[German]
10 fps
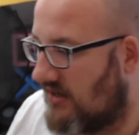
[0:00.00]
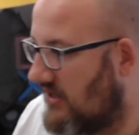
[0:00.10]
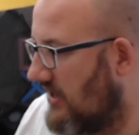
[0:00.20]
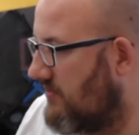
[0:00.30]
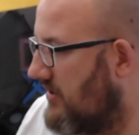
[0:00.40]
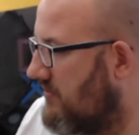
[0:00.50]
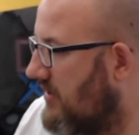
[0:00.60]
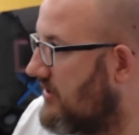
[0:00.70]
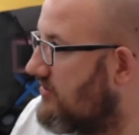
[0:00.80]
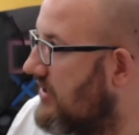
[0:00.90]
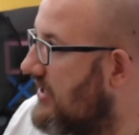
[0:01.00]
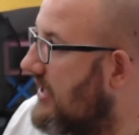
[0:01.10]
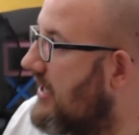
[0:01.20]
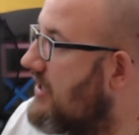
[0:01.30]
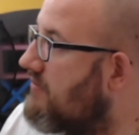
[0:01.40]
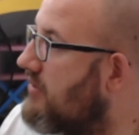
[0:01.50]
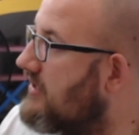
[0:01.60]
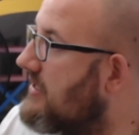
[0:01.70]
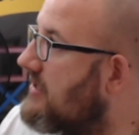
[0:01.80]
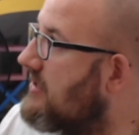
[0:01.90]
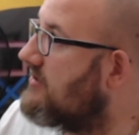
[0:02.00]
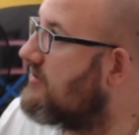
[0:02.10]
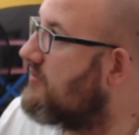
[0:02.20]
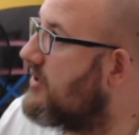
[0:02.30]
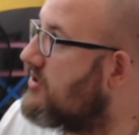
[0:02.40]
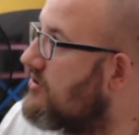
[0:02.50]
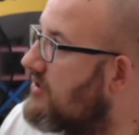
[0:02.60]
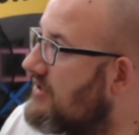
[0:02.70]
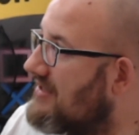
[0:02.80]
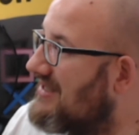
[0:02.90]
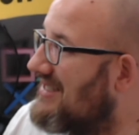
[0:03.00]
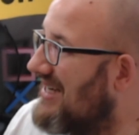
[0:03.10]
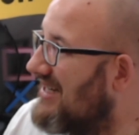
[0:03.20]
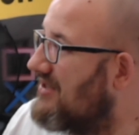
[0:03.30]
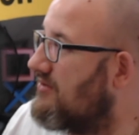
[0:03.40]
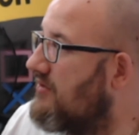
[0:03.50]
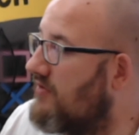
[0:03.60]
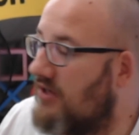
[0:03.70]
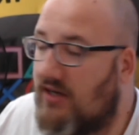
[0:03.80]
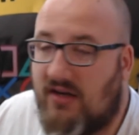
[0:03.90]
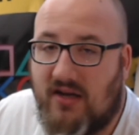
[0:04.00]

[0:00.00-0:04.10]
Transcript: der mitmacht und generell ein paar Sachen dazu beisteuert, dass es ein geiler Stream wird, ja?